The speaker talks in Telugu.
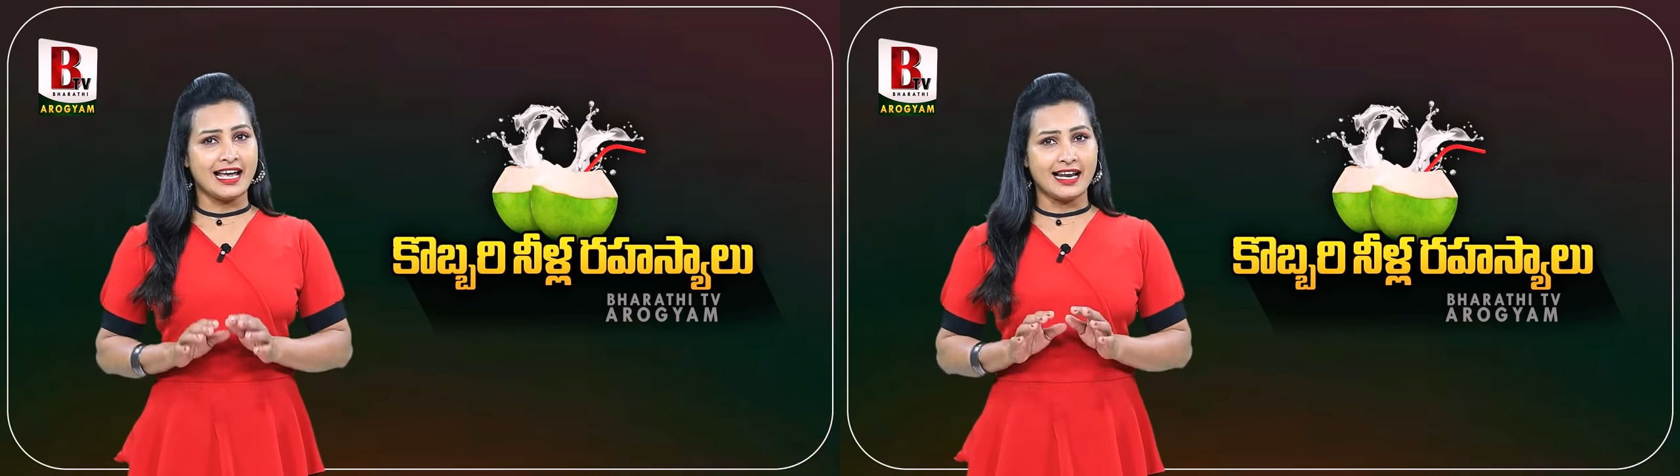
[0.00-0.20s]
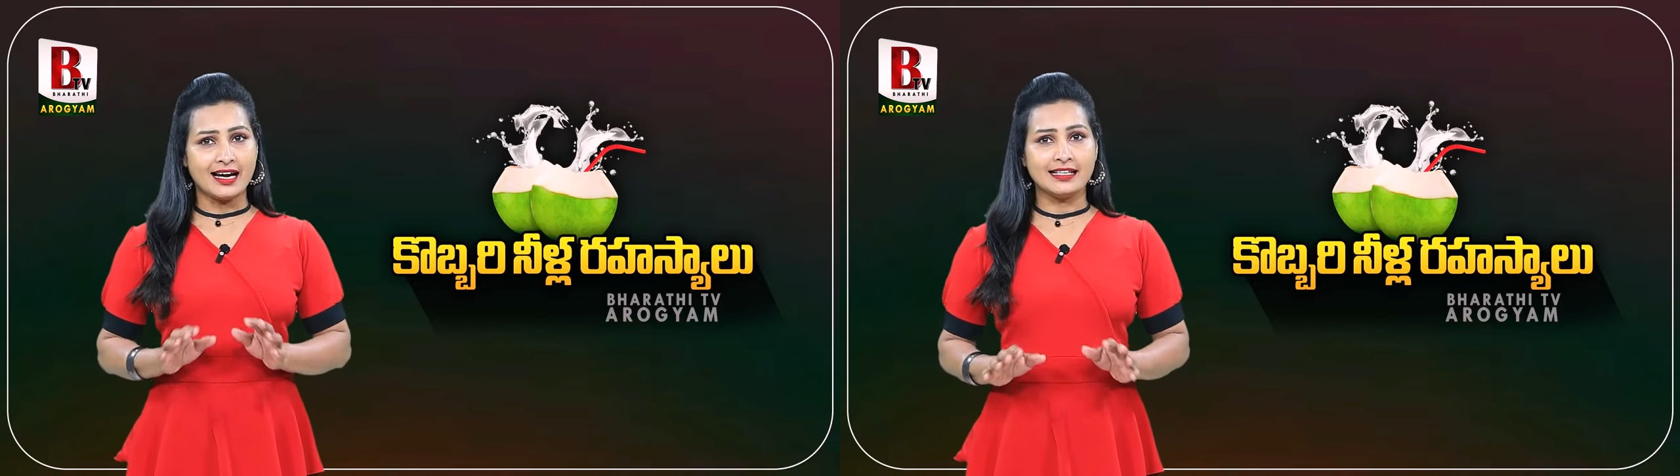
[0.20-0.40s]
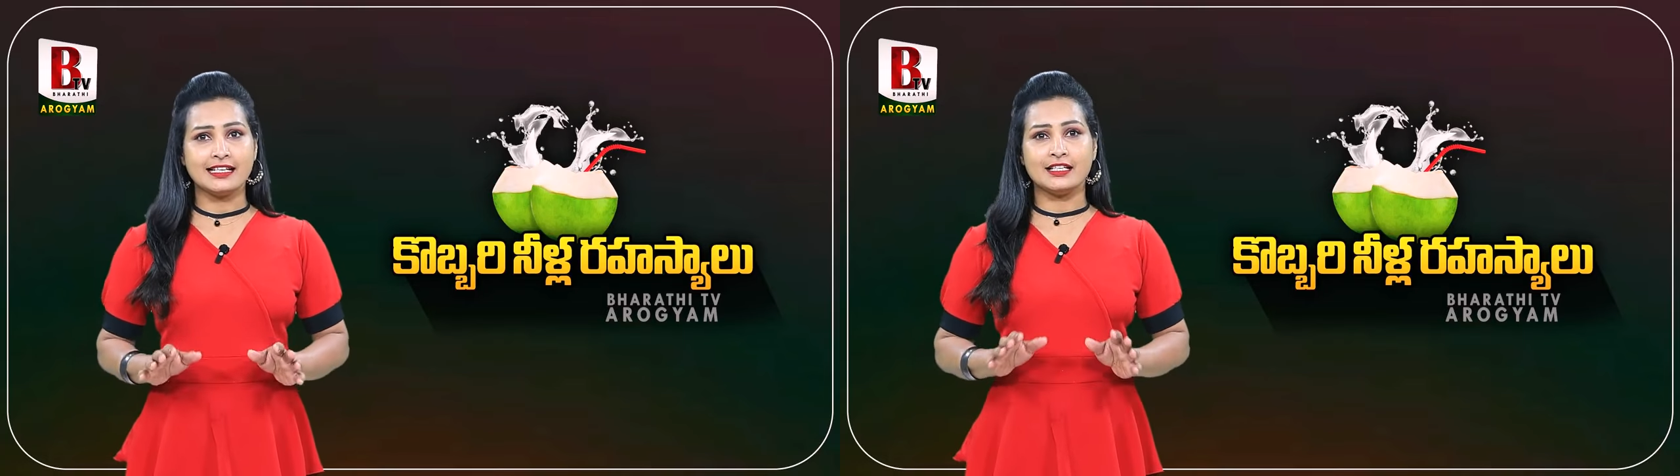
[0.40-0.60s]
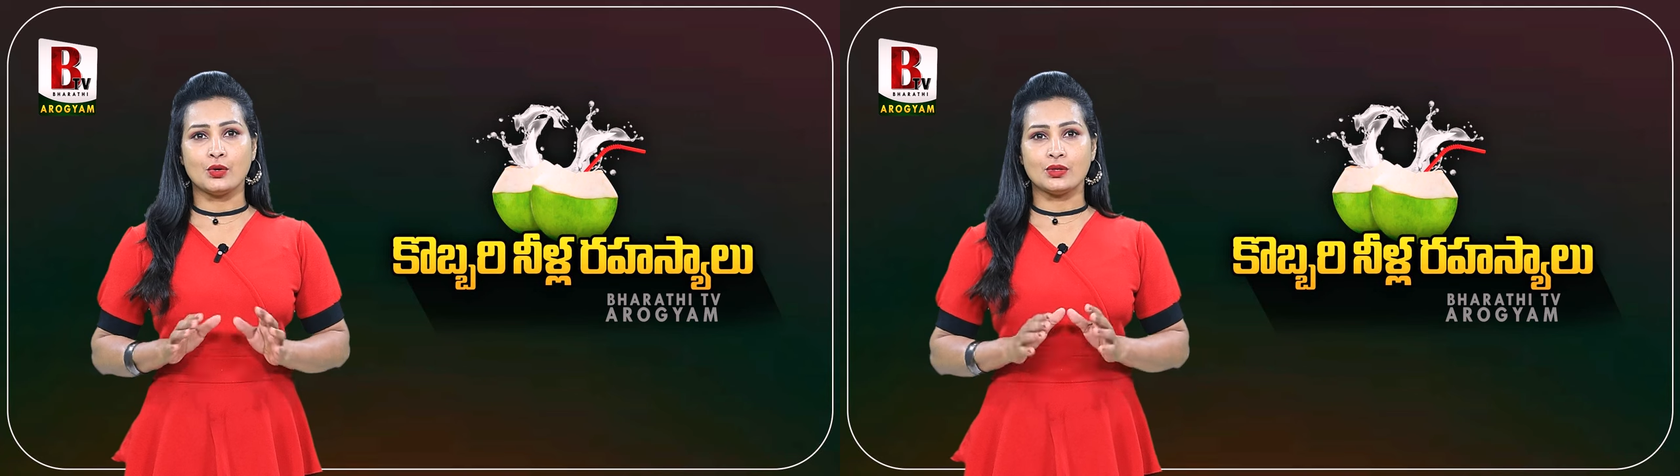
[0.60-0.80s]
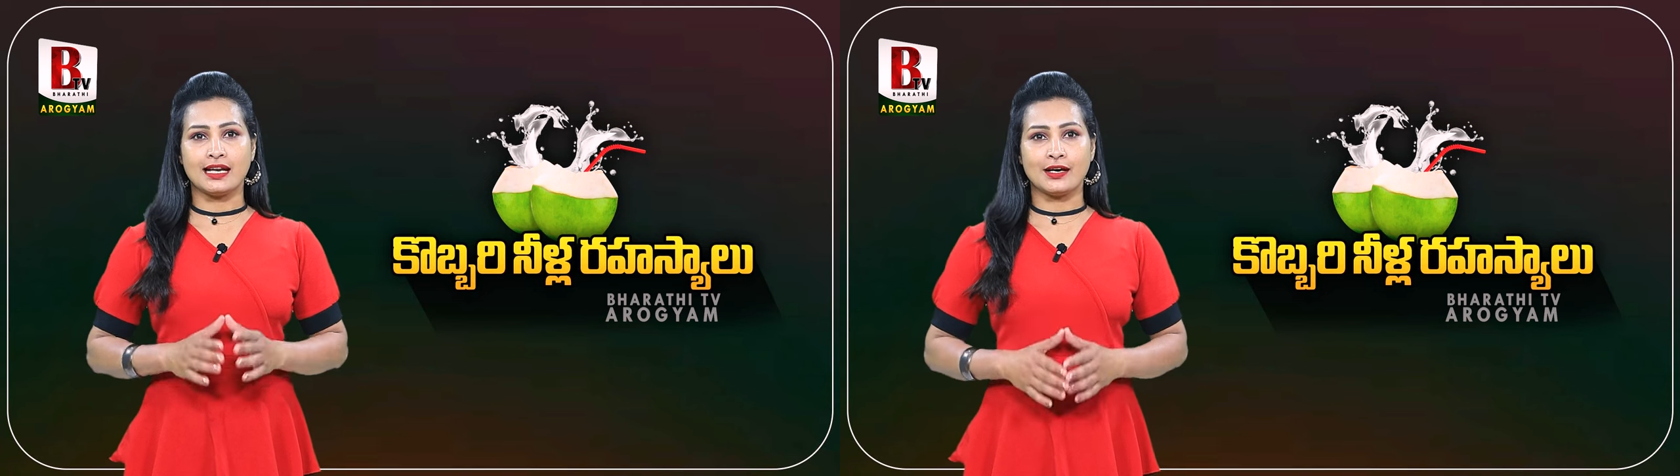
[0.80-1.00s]
ఎలాంటి
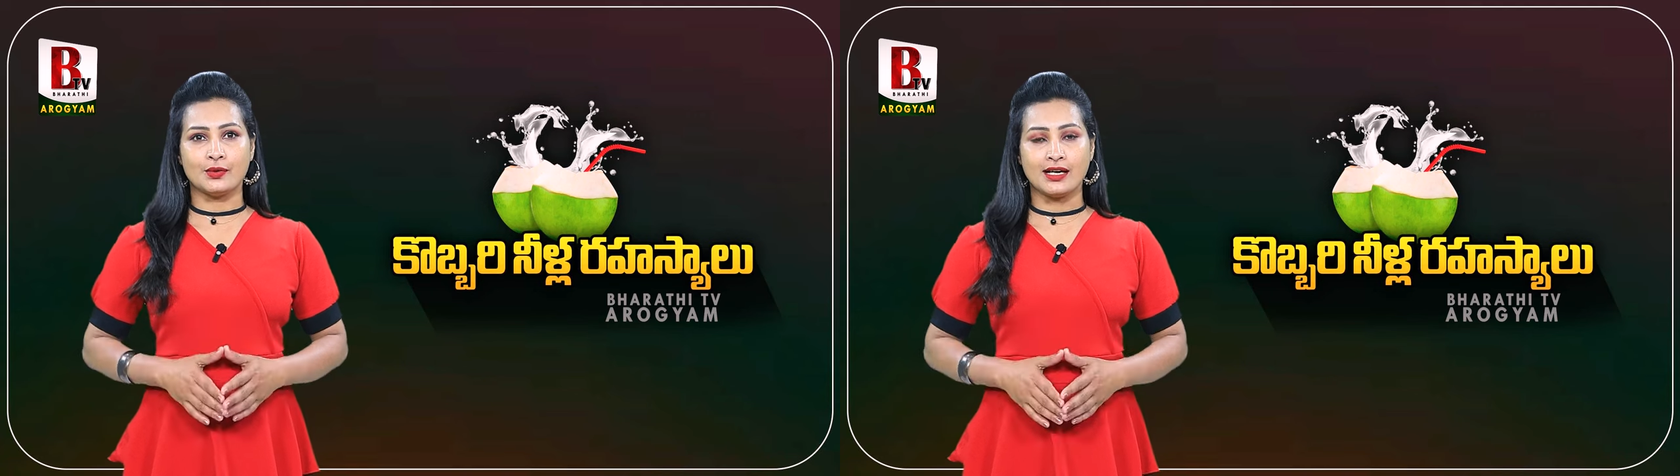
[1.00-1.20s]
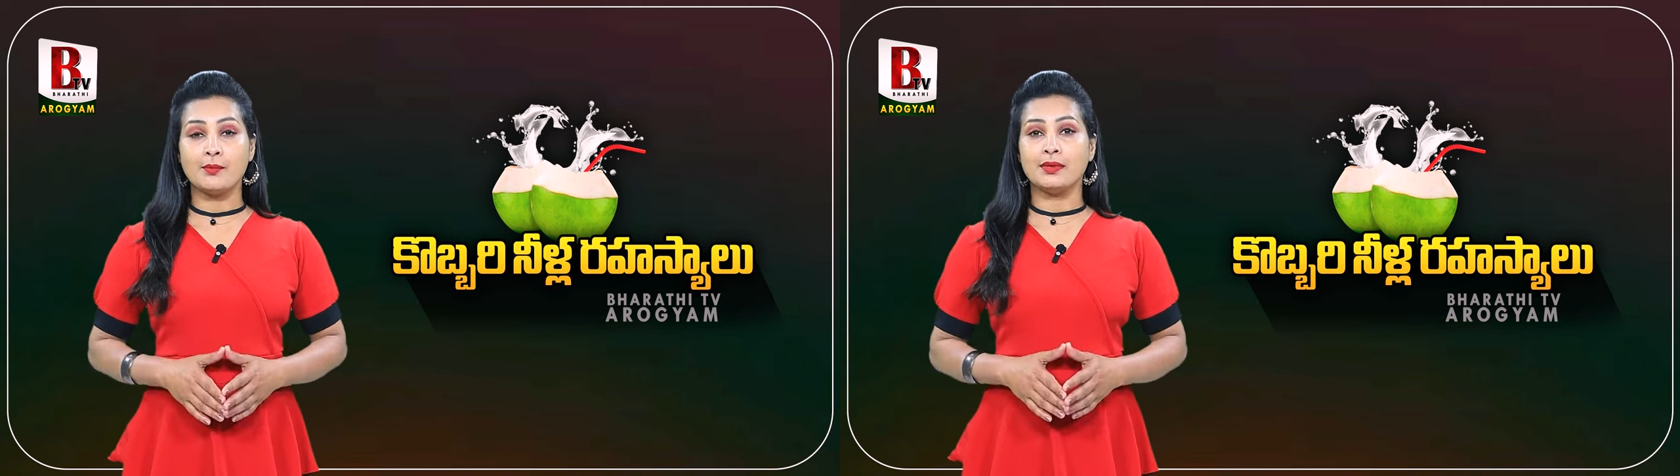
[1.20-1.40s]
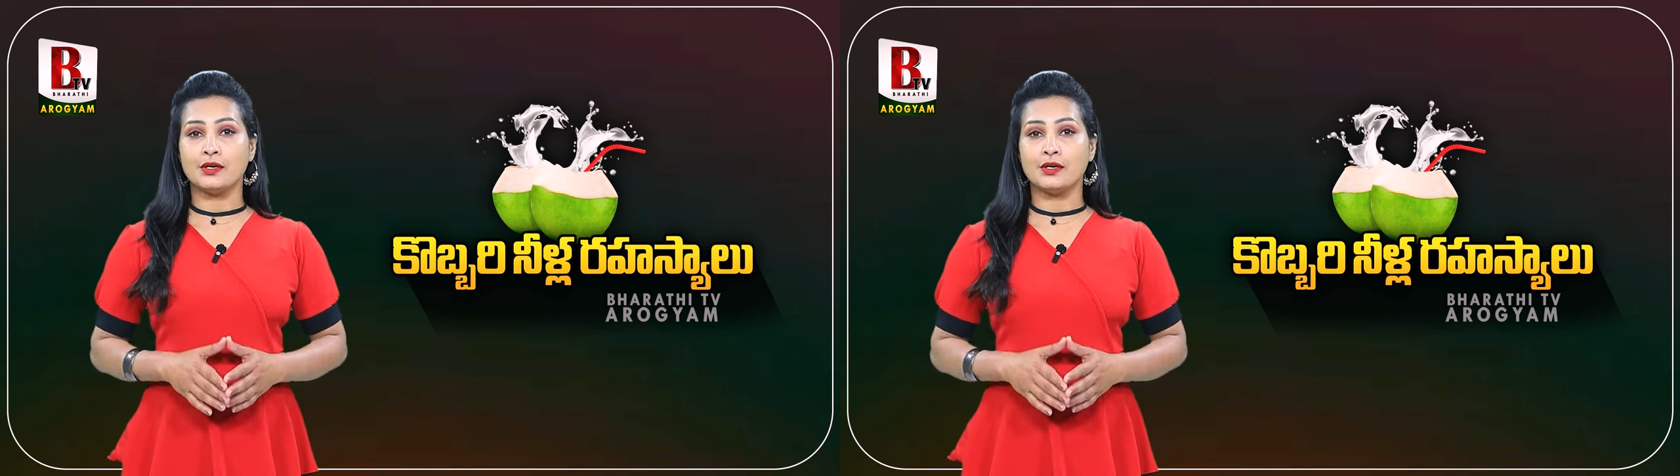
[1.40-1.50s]
డౌట్ లేకుండా